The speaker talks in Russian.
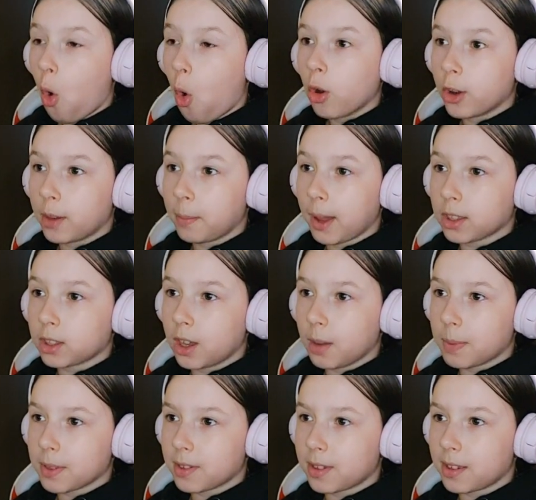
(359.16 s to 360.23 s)
ребятки,
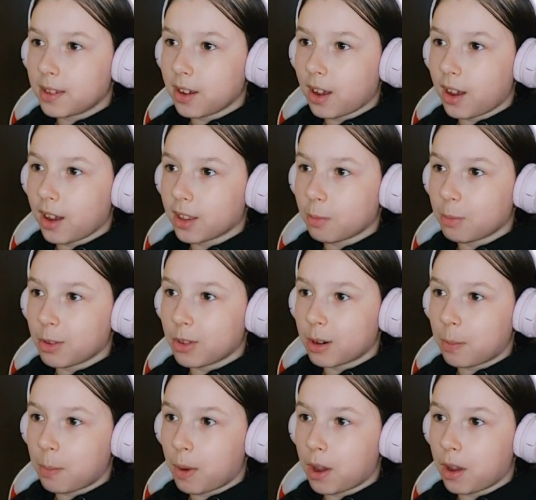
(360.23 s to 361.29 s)
посмотрите, как это
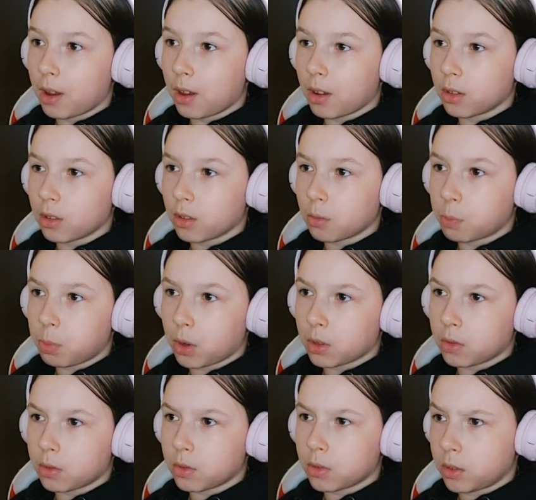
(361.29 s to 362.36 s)
быстро по
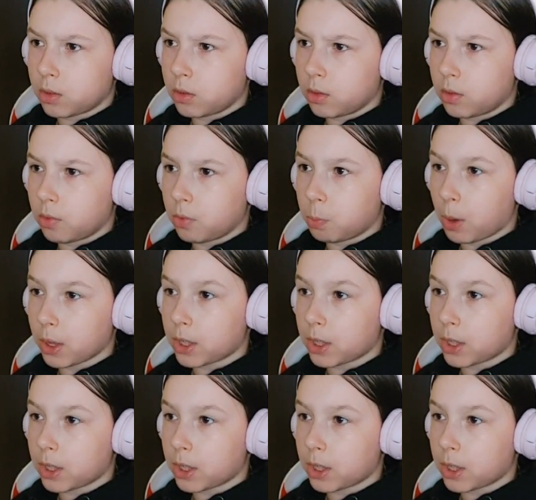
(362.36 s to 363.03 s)
по по